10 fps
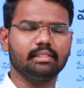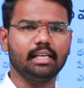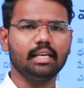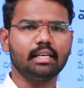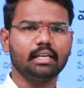
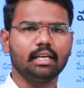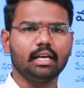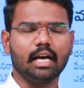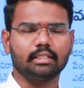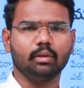రాసి
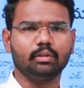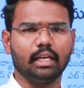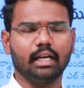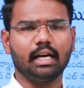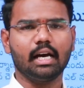అసలు
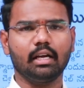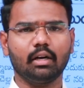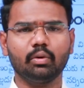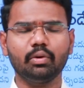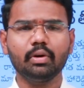
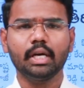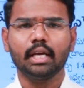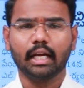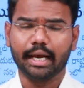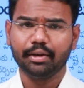తెలంగాణకు
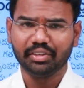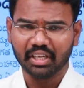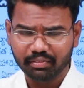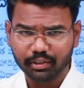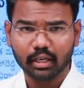కరెంటు
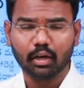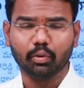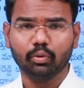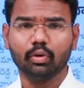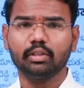ఏ విధంగా
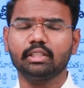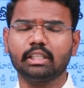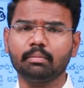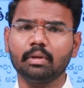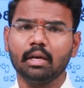కొనుగోలు
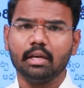చేసినాం